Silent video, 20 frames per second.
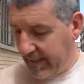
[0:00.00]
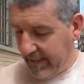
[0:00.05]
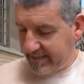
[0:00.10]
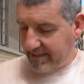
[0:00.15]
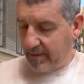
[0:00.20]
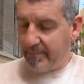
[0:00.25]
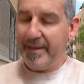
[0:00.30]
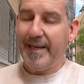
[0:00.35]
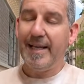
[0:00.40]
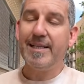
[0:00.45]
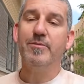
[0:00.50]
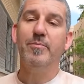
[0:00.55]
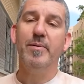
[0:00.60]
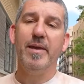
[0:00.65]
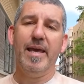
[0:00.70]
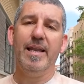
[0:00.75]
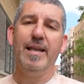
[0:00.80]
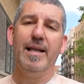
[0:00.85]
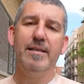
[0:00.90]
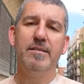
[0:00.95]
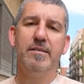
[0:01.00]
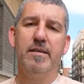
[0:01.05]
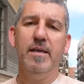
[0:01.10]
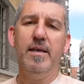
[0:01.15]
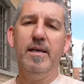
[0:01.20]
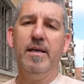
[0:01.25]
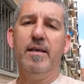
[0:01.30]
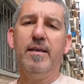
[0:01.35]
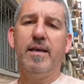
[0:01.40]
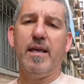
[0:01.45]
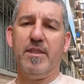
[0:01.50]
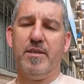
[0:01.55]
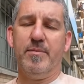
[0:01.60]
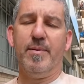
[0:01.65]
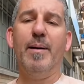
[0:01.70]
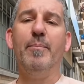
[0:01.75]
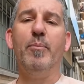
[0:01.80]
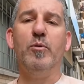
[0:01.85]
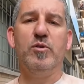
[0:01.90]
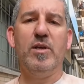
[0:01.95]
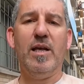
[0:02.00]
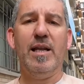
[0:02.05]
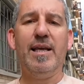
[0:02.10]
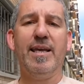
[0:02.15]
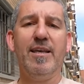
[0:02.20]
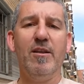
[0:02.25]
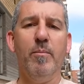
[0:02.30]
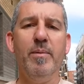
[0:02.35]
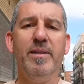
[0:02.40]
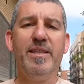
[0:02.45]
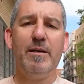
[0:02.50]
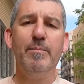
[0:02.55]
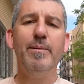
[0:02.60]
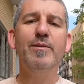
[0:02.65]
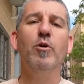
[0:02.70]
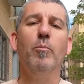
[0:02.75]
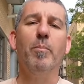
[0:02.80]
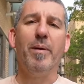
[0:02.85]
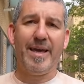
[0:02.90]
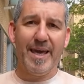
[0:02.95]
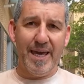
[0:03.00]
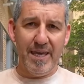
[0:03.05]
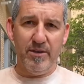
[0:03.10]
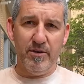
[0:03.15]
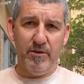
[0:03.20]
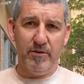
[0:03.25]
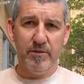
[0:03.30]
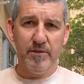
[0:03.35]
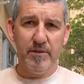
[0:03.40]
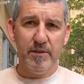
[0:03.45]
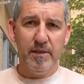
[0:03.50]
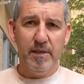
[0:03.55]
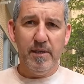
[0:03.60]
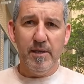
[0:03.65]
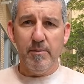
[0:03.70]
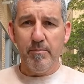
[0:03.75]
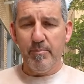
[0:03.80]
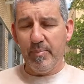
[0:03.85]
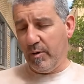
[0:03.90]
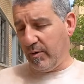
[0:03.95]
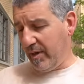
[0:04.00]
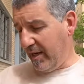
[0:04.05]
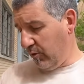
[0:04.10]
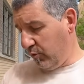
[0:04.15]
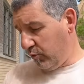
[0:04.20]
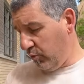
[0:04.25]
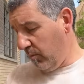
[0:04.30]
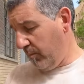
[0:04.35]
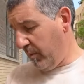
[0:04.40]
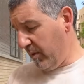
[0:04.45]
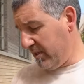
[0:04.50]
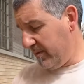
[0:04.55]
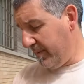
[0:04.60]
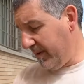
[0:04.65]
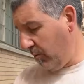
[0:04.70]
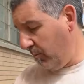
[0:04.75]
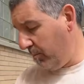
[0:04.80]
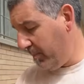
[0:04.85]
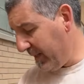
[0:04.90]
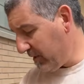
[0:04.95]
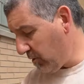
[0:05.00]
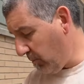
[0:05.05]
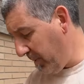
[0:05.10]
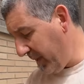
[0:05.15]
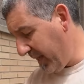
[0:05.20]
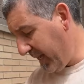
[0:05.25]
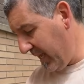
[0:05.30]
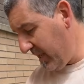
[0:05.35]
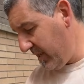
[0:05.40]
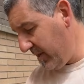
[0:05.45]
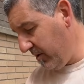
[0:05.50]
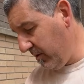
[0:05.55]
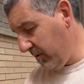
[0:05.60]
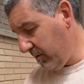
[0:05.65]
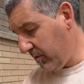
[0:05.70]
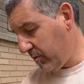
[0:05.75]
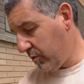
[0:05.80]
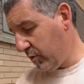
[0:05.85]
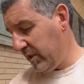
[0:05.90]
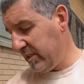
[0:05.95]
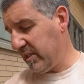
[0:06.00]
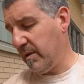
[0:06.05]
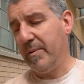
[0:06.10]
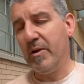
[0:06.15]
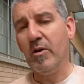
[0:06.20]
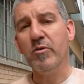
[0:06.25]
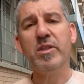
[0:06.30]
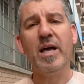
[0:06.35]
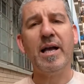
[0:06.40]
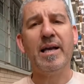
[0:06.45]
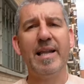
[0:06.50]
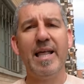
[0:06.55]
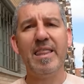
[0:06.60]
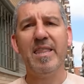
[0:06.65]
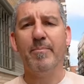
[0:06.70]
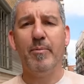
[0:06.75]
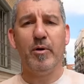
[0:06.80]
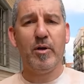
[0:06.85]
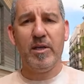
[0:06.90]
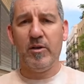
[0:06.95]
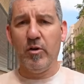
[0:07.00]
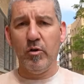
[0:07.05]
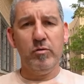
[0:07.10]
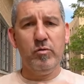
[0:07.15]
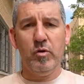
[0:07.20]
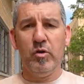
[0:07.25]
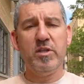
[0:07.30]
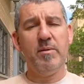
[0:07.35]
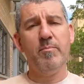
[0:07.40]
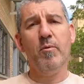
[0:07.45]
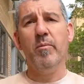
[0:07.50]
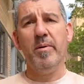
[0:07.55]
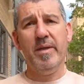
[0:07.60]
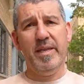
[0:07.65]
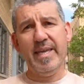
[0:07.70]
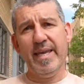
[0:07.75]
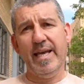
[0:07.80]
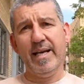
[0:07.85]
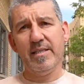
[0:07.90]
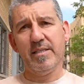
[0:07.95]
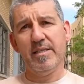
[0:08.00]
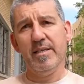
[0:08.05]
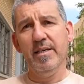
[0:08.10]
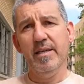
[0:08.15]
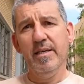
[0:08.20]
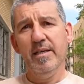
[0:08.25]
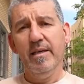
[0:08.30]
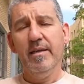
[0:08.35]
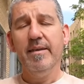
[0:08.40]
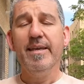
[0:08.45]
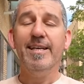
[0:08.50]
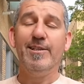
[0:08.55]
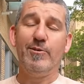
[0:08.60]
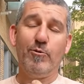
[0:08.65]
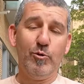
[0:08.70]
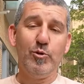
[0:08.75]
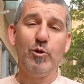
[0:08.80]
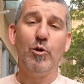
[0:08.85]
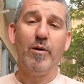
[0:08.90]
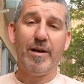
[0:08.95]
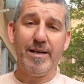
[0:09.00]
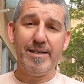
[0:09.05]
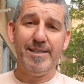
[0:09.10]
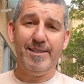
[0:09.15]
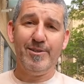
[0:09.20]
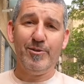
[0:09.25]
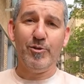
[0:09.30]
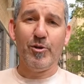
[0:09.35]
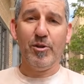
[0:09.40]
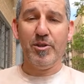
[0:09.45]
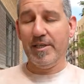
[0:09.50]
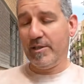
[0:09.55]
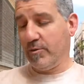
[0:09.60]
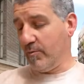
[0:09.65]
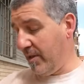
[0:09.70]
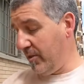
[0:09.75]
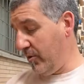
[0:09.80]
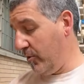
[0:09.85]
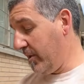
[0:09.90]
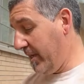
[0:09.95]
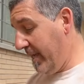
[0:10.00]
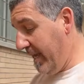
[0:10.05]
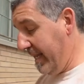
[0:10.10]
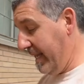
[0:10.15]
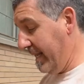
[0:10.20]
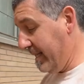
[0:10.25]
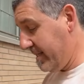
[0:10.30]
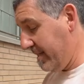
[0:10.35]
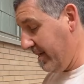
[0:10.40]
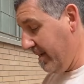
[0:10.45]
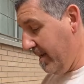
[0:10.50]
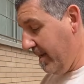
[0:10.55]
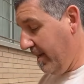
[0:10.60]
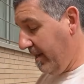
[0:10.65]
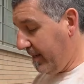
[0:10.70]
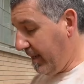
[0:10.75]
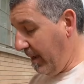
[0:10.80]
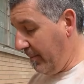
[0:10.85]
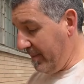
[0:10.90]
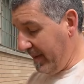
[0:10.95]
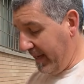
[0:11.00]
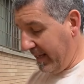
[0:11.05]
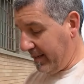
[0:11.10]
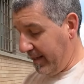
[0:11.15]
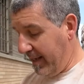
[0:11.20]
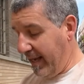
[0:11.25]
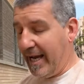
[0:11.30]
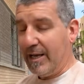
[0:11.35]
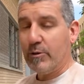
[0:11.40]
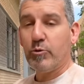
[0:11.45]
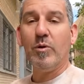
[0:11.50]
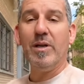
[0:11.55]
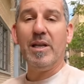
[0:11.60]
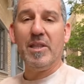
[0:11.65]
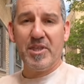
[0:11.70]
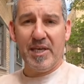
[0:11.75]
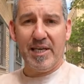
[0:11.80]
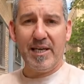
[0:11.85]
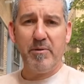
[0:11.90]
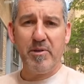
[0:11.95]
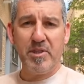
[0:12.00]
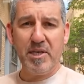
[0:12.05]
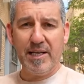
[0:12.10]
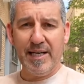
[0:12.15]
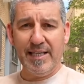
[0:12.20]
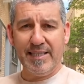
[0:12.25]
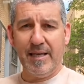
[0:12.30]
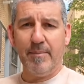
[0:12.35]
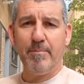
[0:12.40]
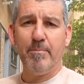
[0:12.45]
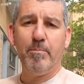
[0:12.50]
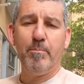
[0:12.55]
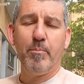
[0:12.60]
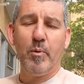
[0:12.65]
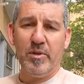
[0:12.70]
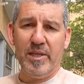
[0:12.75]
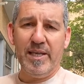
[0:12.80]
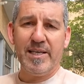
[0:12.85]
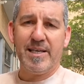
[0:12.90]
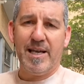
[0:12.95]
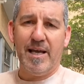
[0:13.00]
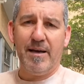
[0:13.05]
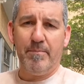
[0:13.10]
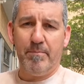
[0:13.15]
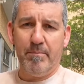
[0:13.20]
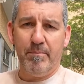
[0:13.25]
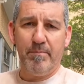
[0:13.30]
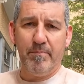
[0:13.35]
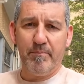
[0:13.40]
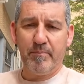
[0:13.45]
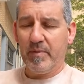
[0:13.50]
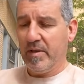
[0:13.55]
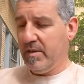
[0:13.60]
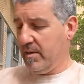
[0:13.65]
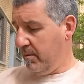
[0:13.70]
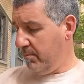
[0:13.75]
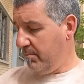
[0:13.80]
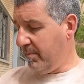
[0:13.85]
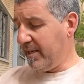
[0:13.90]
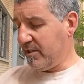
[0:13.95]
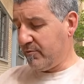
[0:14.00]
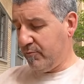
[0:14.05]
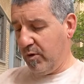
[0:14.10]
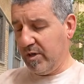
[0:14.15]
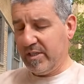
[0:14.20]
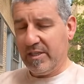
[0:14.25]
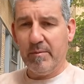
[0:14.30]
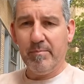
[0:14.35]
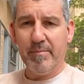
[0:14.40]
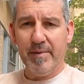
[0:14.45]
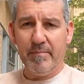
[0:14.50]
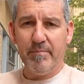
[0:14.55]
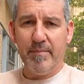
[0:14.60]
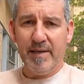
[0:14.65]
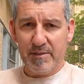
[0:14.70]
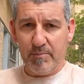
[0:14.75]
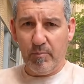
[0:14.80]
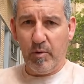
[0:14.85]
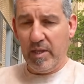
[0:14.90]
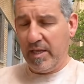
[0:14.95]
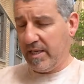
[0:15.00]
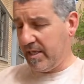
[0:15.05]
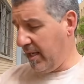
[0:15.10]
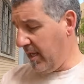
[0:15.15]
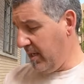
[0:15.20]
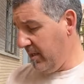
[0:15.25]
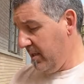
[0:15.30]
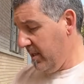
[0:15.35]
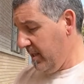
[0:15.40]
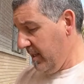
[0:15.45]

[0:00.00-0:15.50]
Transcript: quieres cambiar las bielas, que dices, ah, pues ya le quiero meter plato pequeño. Pero claro, tú no puedes llevar un plato pequeño con ese piñón tan grande porque no, te moverías. Y es justo lo que has dicho. Entonces, cuando quieres cambiar, actualizar la bicicleta, ponerla mm, más fuerte, más moderna,